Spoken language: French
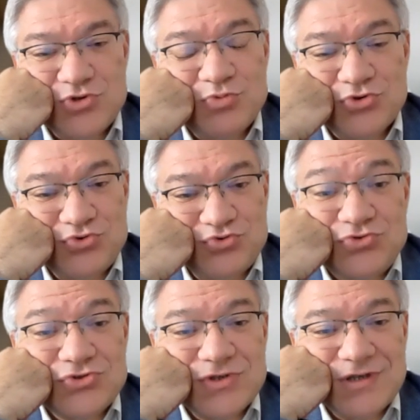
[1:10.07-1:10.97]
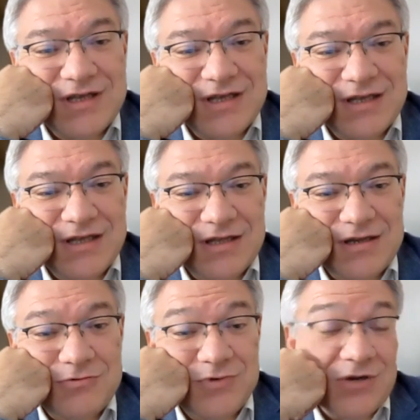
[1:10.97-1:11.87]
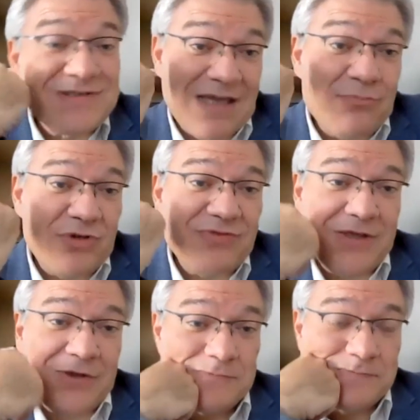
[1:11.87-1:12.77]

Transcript: pour tous, ou alors c'est un peu effrayant.